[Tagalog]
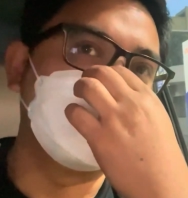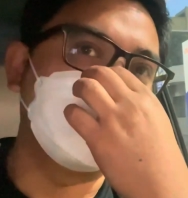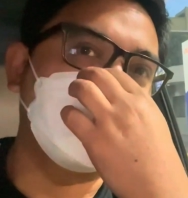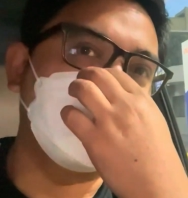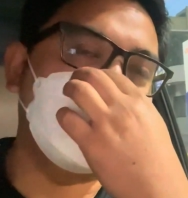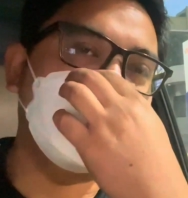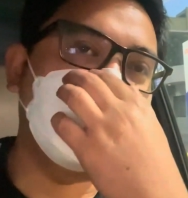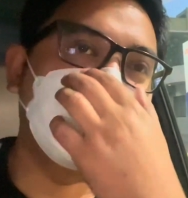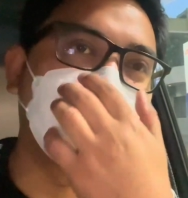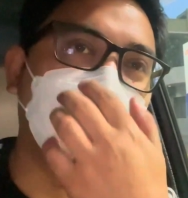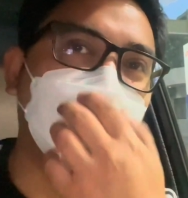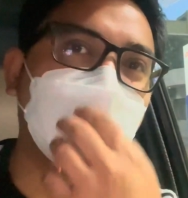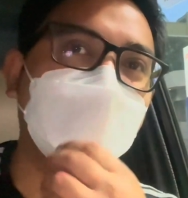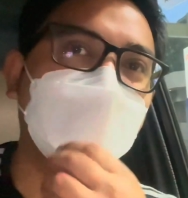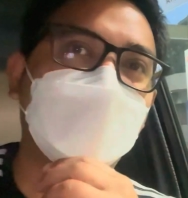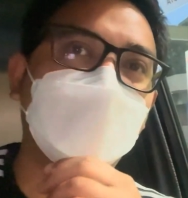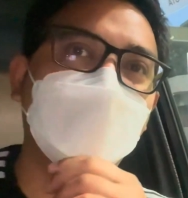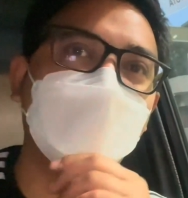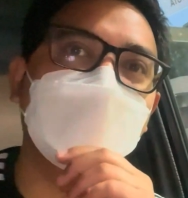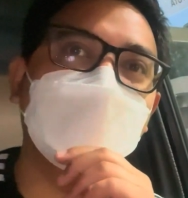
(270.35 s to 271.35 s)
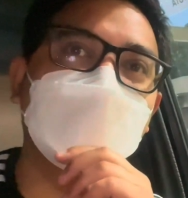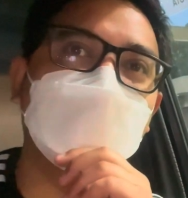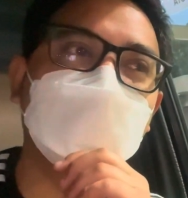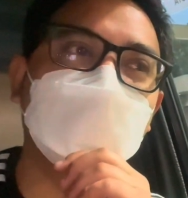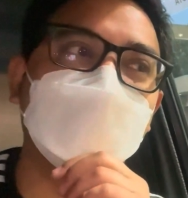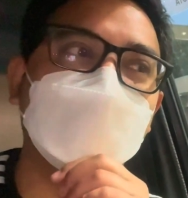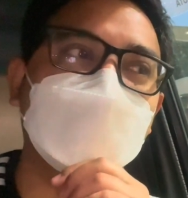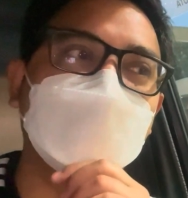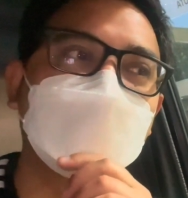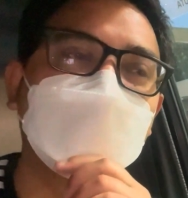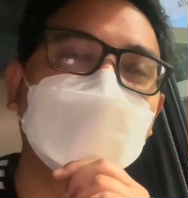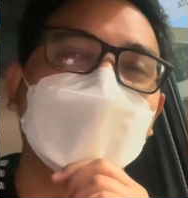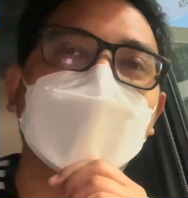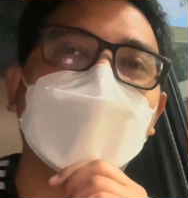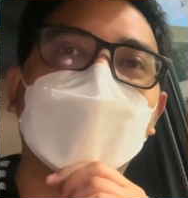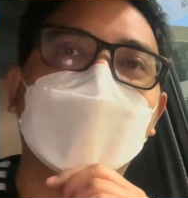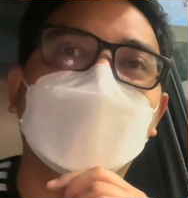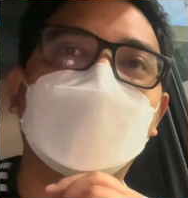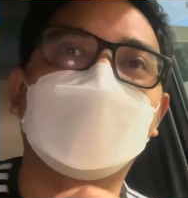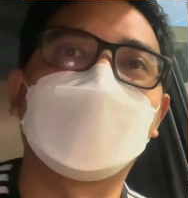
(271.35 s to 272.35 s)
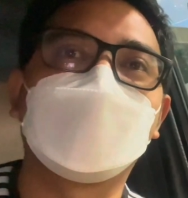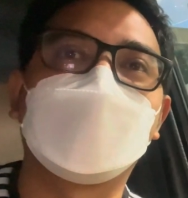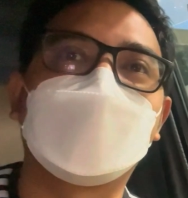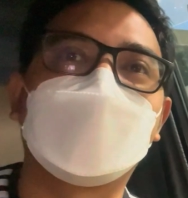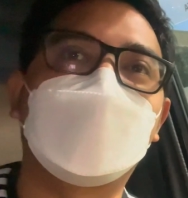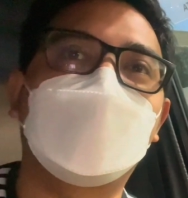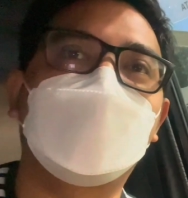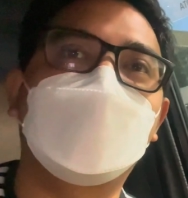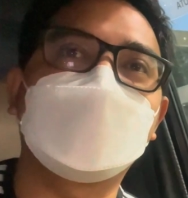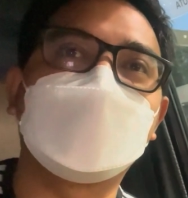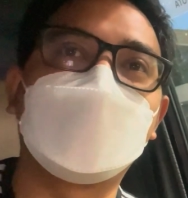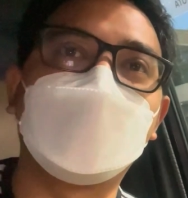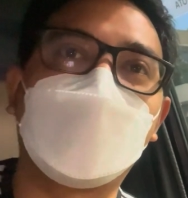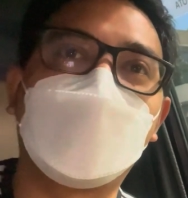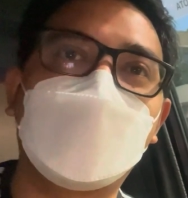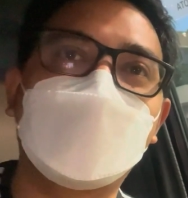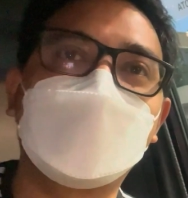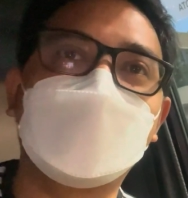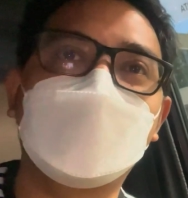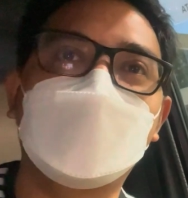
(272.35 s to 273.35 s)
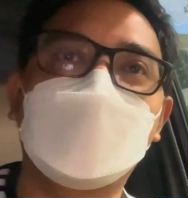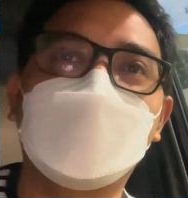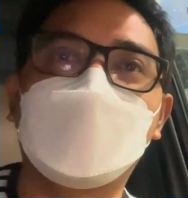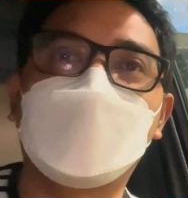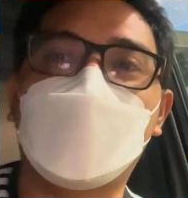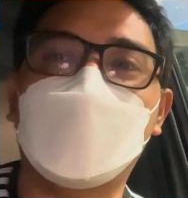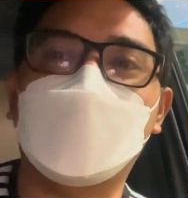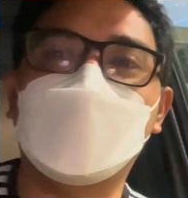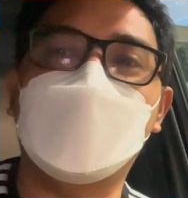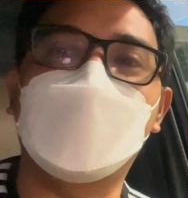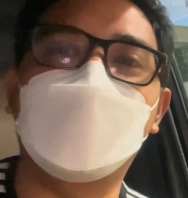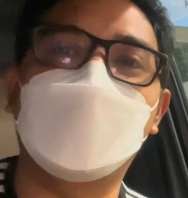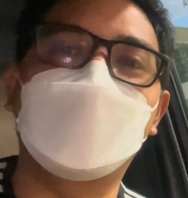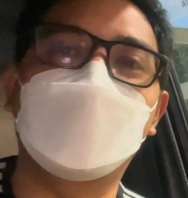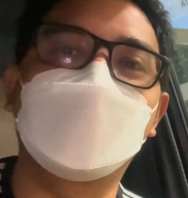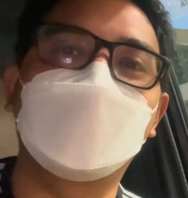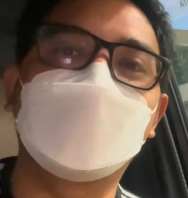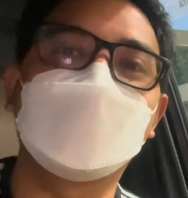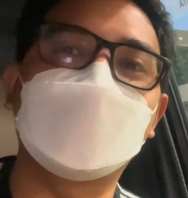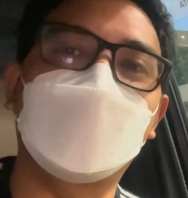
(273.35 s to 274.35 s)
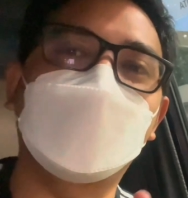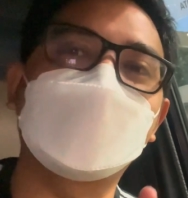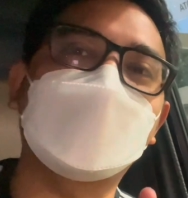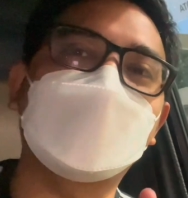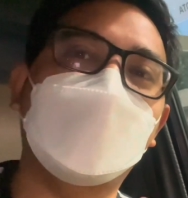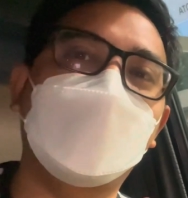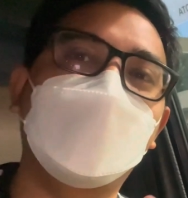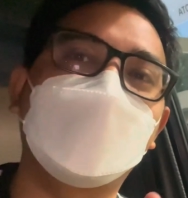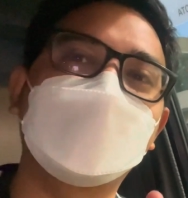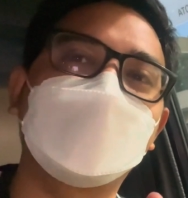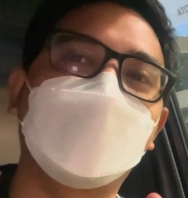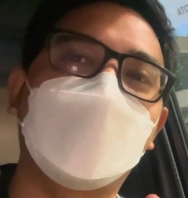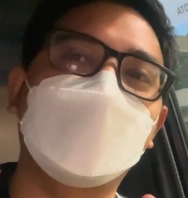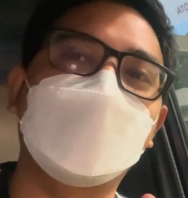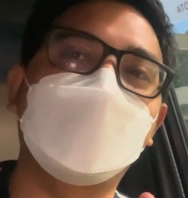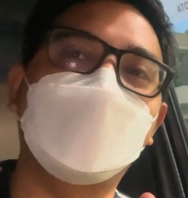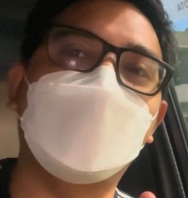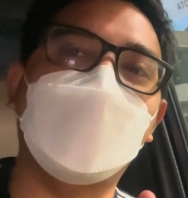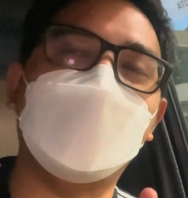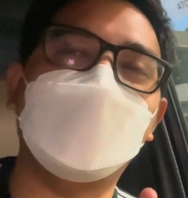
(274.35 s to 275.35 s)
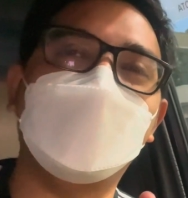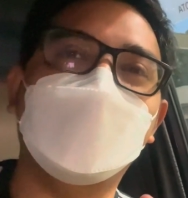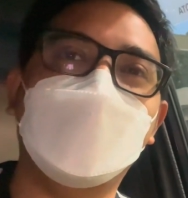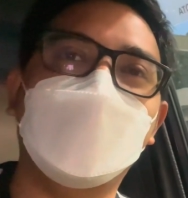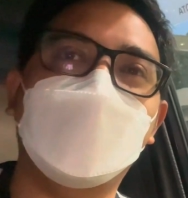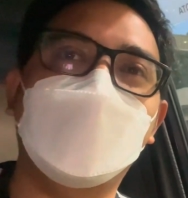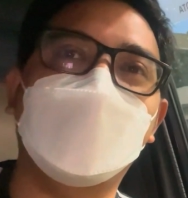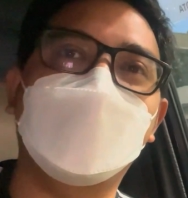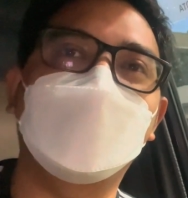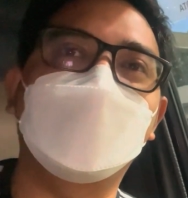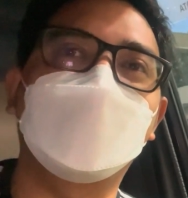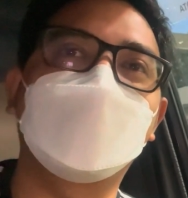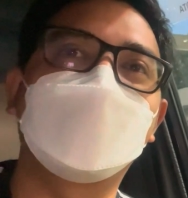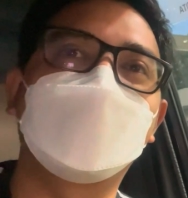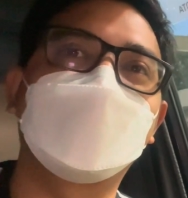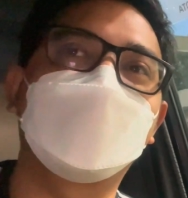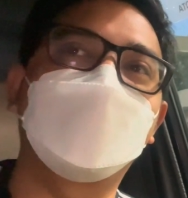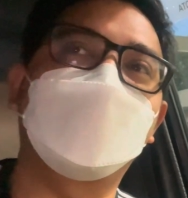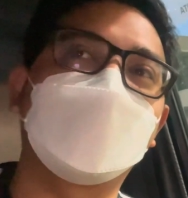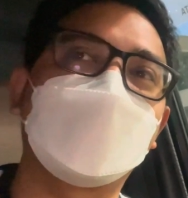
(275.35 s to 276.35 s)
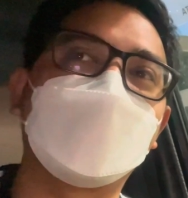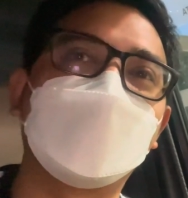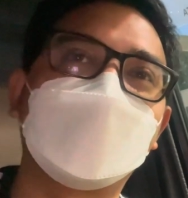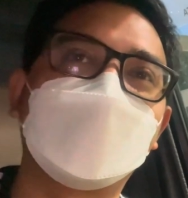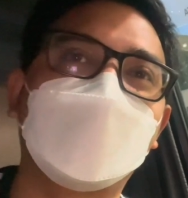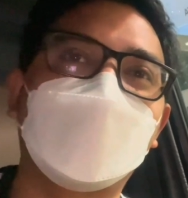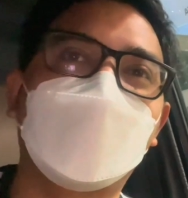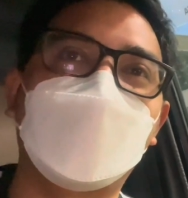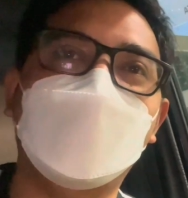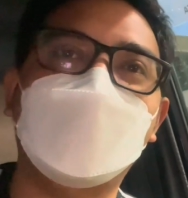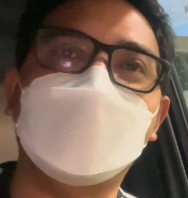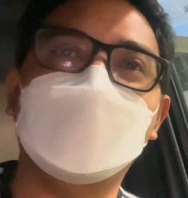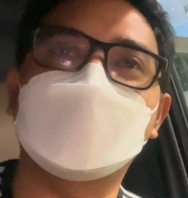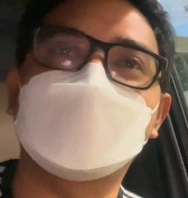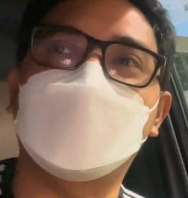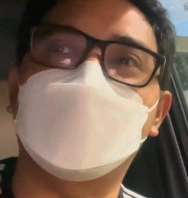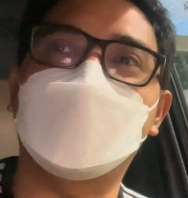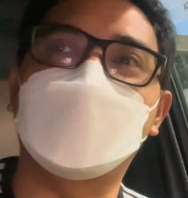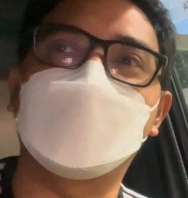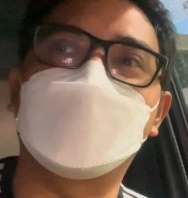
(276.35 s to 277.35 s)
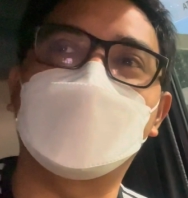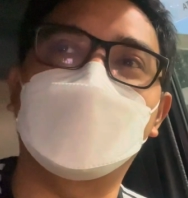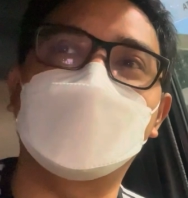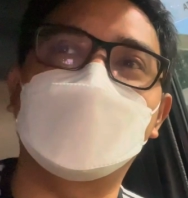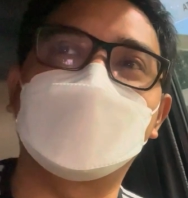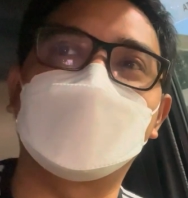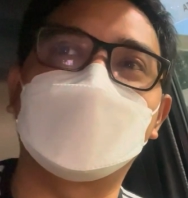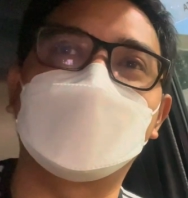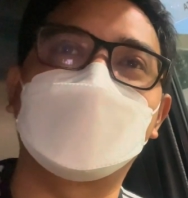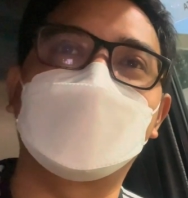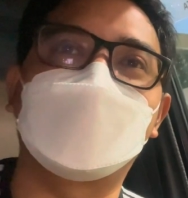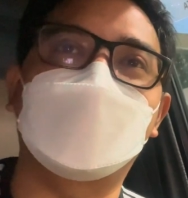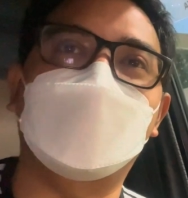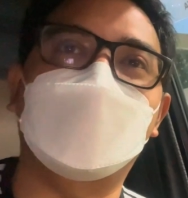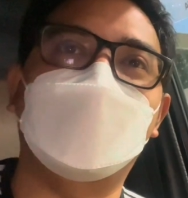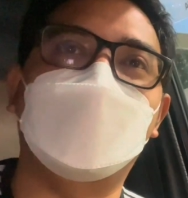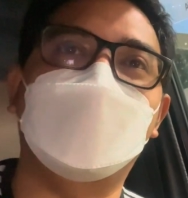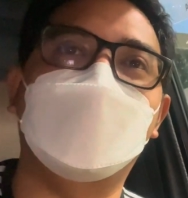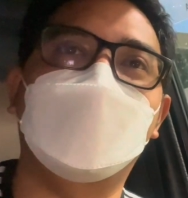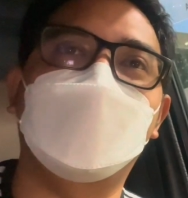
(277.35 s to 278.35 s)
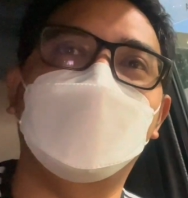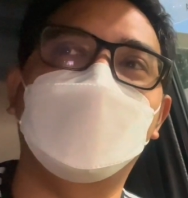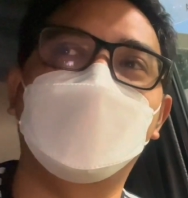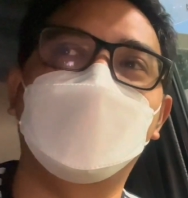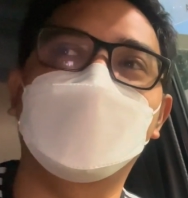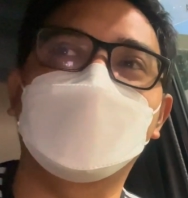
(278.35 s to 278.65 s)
Uh, more on uh, si Manny Pacquiao. Shout out Manny Pacquiao. Good luck sa iyong ano um,